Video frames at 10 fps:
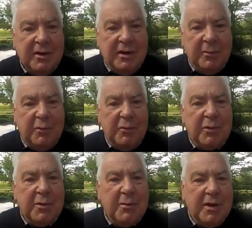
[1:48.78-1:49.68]
la plus
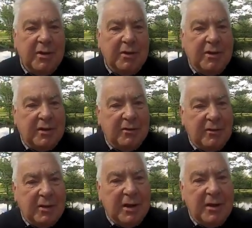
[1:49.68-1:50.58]
primée en
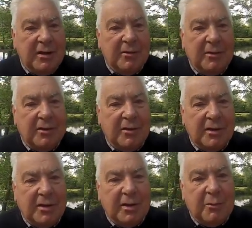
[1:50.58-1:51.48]
international, donc qui
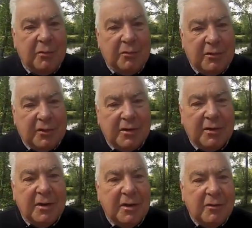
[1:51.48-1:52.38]
détient le plus de titres
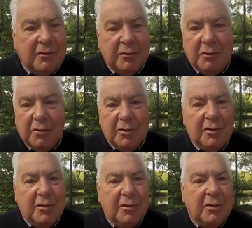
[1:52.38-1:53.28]
sur
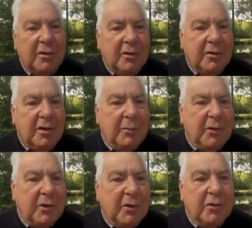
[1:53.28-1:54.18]
la
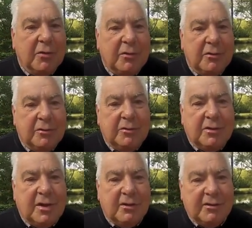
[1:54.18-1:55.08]
période de, de
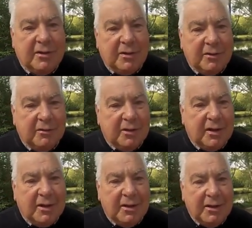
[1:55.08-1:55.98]
15-20 ans.
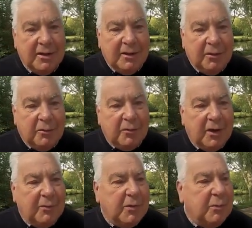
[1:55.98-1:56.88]
Donc
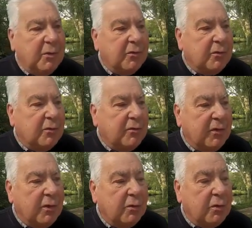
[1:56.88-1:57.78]
voilà un petit peu ce qu'on
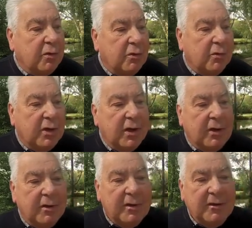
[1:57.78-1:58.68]
fait. Donc euh, on a,
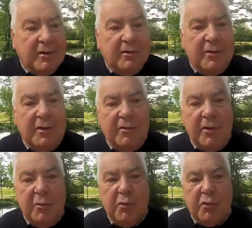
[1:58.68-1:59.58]
ça se
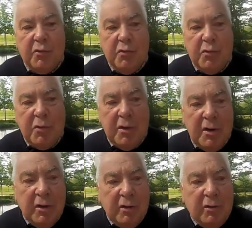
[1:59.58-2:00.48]
développe beaucoup.
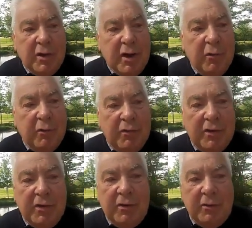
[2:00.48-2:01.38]
On a
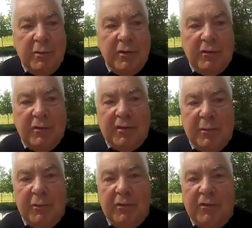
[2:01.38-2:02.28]
aussi, euh, bien sûr, ça
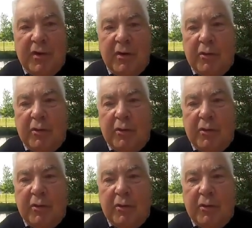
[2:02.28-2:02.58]
peut se faire